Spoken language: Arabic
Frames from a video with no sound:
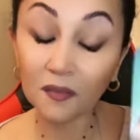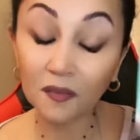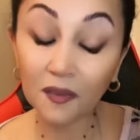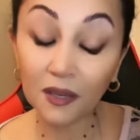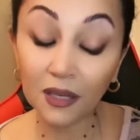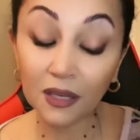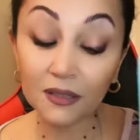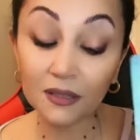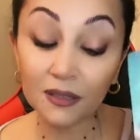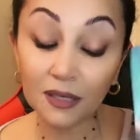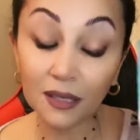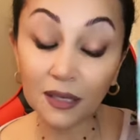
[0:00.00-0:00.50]

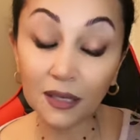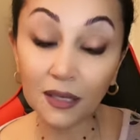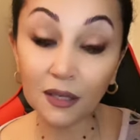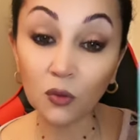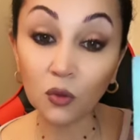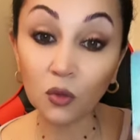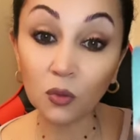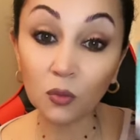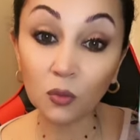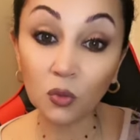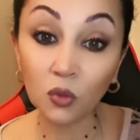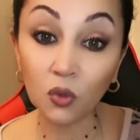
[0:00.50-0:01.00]
في
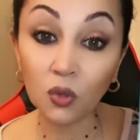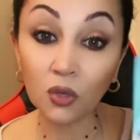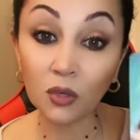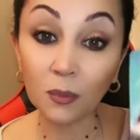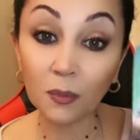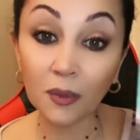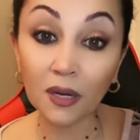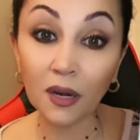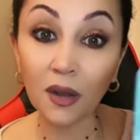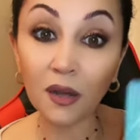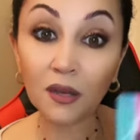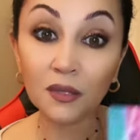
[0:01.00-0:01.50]
كتير
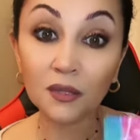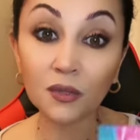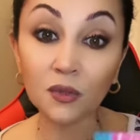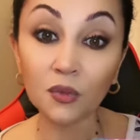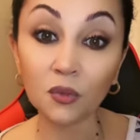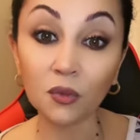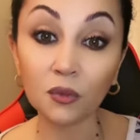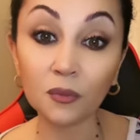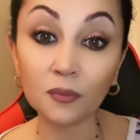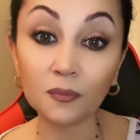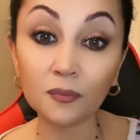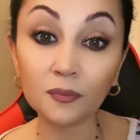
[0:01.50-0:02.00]
أمور
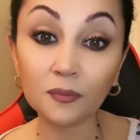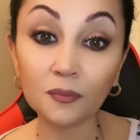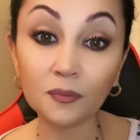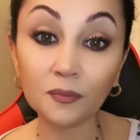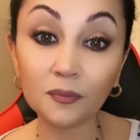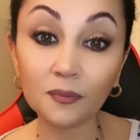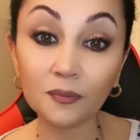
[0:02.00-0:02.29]
براسه